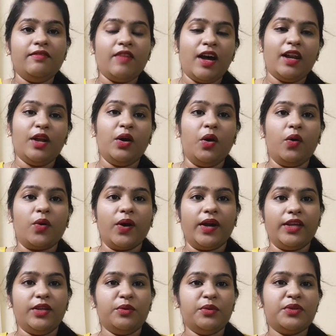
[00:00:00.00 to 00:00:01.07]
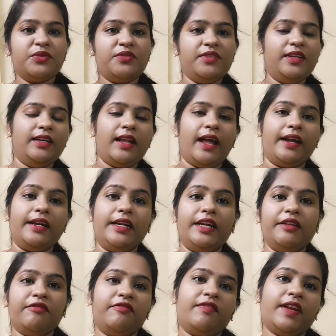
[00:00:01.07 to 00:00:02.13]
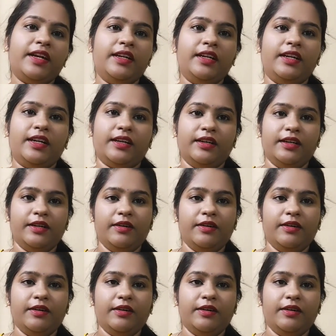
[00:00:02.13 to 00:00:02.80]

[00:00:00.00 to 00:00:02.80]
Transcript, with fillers: ఇవాళ ఒక యూస్ఫుల్ అండ్ డిఫరెంట్